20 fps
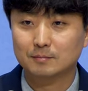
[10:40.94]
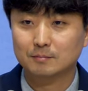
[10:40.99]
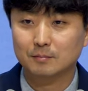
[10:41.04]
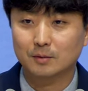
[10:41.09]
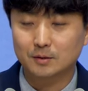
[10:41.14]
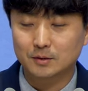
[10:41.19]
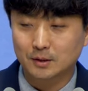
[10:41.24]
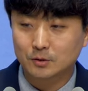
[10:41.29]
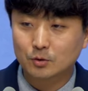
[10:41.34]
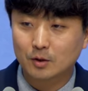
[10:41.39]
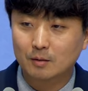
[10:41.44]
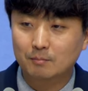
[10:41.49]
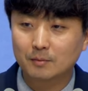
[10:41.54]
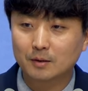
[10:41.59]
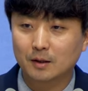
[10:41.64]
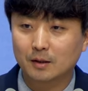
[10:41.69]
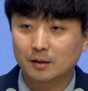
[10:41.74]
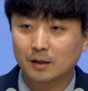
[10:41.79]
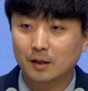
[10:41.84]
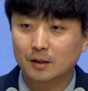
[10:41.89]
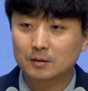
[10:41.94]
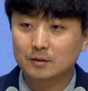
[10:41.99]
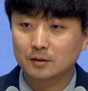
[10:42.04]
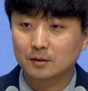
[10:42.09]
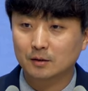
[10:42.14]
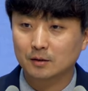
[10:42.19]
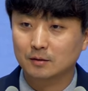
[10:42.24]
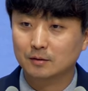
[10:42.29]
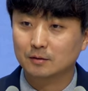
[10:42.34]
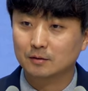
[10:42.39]
뭐 죄송합니다
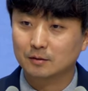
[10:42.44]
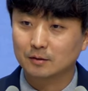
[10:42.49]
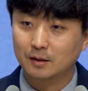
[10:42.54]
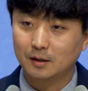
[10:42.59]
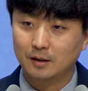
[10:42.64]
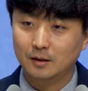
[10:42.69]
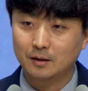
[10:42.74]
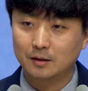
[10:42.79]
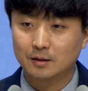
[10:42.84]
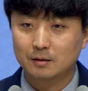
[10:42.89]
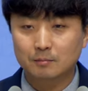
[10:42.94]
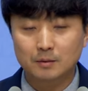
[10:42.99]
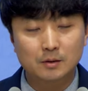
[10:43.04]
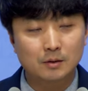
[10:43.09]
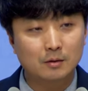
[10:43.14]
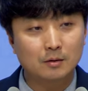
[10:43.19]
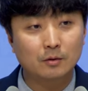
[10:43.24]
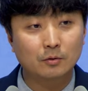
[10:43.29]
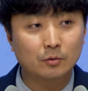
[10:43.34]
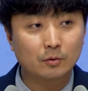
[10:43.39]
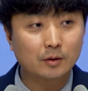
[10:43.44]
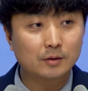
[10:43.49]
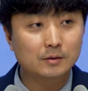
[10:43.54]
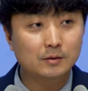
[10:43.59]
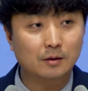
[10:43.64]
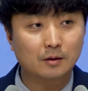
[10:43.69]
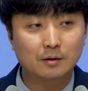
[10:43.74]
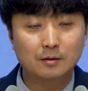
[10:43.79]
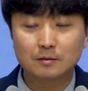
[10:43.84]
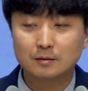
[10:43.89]
개인적인 이름을
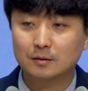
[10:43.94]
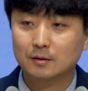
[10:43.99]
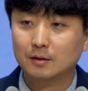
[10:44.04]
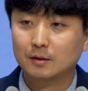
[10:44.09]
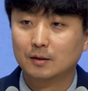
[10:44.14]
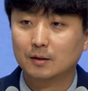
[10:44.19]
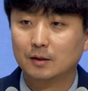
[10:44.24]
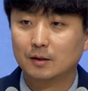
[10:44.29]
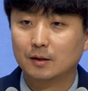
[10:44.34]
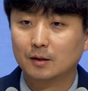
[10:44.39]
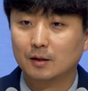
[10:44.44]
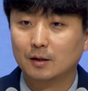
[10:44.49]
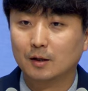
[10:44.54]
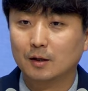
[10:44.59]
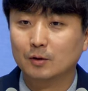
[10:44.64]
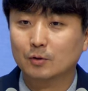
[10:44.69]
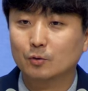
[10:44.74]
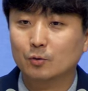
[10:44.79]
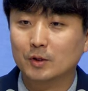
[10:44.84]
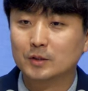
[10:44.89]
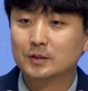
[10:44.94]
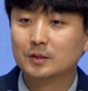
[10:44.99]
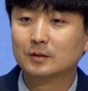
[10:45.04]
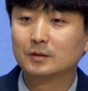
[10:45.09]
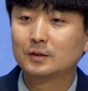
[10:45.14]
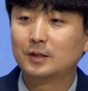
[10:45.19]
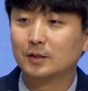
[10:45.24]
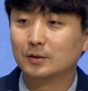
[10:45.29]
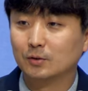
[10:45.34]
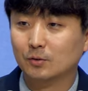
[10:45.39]
거론해서 우리
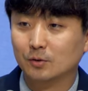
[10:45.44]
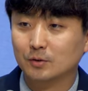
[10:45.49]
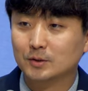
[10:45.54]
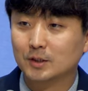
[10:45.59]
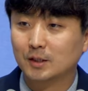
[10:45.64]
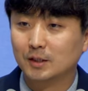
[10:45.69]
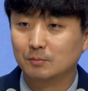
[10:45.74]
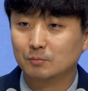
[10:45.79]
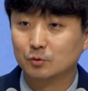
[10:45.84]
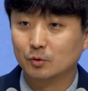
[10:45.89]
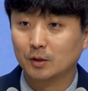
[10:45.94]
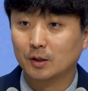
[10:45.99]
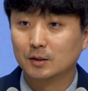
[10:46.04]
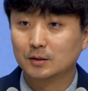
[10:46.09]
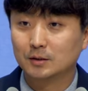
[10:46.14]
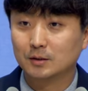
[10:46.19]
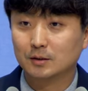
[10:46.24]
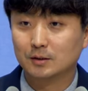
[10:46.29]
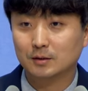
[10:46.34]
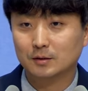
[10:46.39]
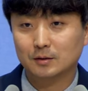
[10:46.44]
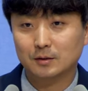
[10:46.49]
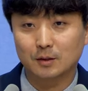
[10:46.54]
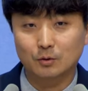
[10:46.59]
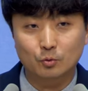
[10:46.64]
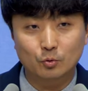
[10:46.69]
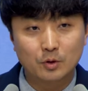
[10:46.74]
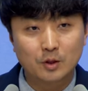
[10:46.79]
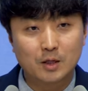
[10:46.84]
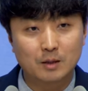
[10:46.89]
승태 전도사님 줘야지
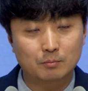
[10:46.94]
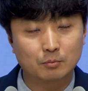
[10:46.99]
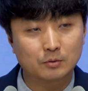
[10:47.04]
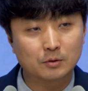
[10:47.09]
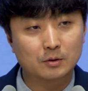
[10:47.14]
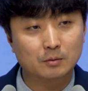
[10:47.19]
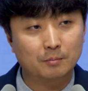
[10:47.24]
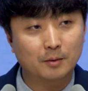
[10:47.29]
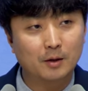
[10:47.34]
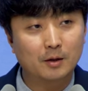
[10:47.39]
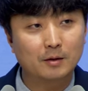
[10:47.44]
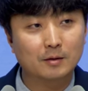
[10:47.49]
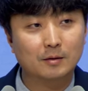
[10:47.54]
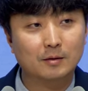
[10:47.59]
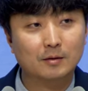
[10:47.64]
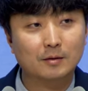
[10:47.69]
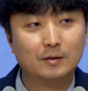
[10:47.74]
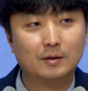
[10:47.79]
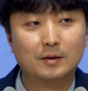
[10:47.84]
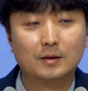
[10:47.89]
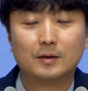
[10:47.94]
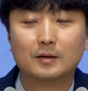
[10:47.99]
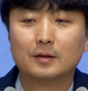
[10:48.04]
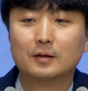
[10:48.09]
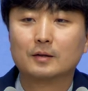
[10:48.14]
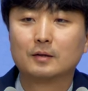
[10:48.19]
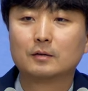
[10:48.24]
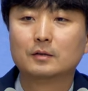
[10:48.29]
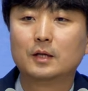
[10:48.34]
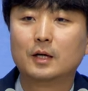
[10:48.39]
우리가 붙으면
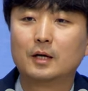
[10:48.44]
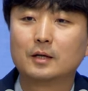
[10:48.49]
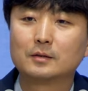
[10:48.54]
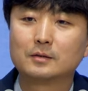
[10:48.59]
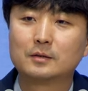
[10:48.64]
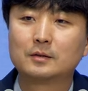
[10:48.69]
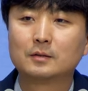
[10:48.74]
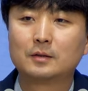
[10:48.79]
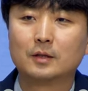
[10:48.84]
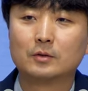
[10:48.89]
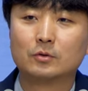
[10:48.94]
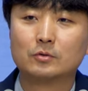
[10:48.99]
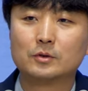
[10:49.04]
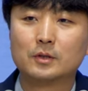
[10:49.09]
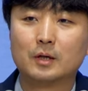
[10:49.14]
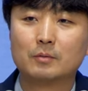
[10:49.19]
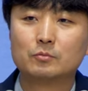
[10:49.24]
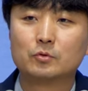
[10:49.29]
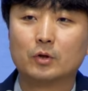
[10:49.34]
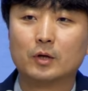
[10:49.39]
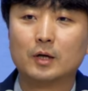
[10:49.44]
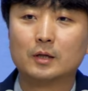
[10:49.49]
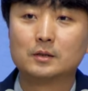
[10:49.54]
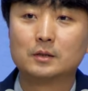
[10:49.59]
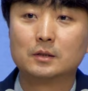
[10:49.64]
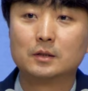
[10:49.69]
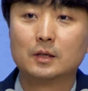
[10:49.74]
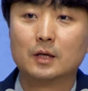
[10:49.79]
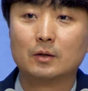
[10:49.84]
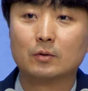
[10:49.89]
그냥 승태 전사님
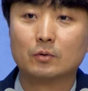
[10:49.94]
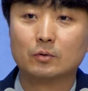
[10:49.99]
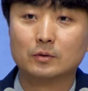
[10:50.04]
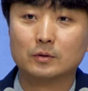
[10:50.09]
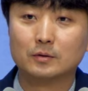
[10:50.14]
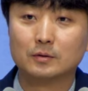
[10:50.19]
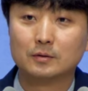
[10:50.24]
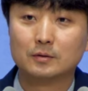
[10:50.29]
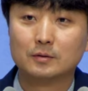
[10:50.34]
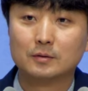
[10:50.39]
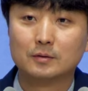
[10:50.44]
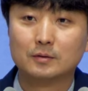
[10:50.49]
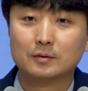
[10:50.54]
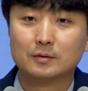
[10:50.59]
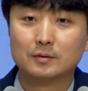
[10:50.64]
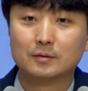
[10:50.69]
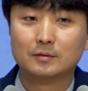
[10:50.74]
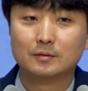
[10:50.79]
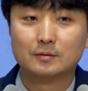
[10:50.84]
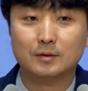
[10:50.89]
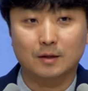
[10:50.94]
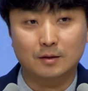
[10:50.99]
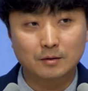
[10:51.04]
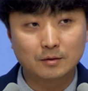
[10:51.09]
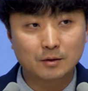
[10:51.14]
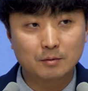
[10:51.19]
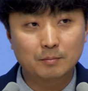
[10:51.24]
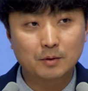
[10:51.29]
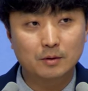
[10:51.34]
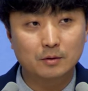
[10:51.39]
줘야지 하고는
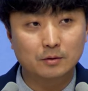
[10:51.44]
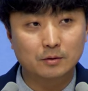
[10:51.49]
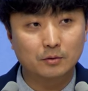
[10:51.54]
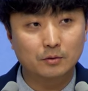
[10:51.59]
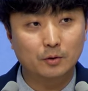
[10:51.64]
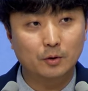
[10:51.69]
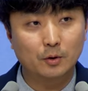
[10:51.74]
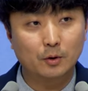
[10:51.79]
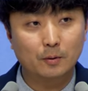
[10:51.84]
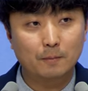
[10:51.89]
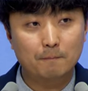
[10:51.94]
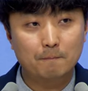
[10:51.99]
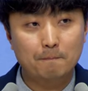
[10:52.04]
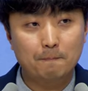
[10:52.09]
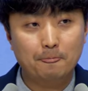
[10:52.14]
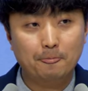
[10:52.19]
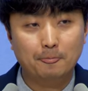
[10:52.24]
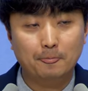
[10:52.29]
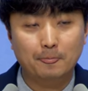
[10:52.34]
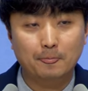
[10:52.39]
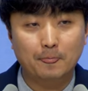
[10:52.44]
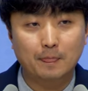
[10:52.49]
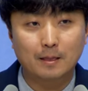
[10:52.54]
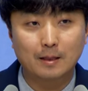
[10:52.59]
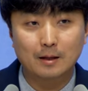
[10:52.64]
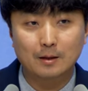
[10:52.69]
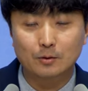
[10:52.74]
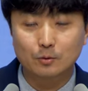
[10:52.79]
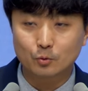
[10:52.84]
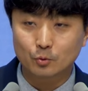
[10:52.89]
다른 의미거든요.
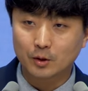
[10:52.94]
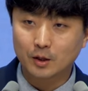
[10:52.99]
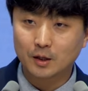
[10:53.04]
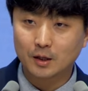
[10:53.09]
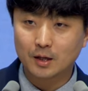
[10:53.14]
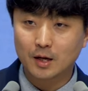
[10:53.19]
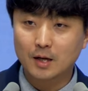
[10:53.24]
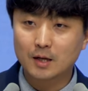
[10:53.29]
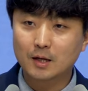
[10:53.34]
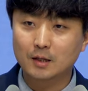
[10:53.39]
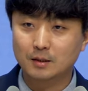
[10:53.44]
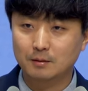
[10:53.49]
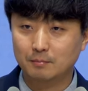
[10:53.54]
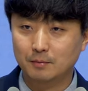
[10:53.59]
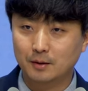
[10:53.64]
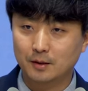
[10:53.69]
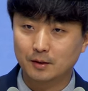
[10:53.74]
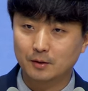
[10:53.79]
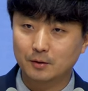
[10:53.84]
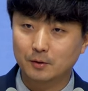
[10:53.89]
우리 하나님이에요.